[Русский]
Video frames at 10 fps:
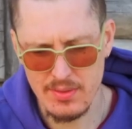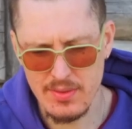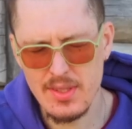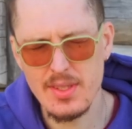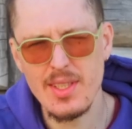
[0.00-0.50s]

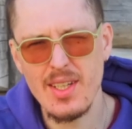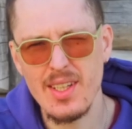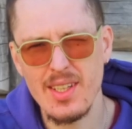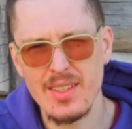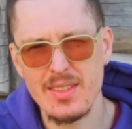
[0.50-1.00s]

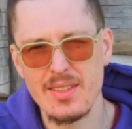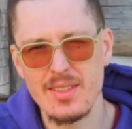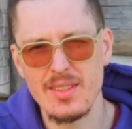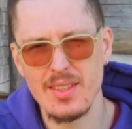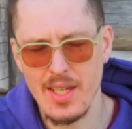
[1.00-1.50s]
Vista
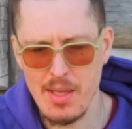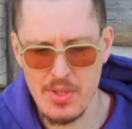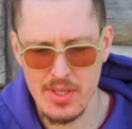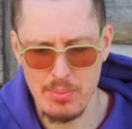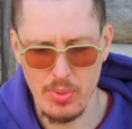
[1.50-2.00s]
с
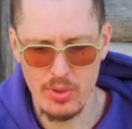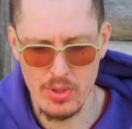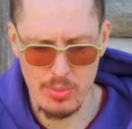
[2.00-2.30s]
камерой Polar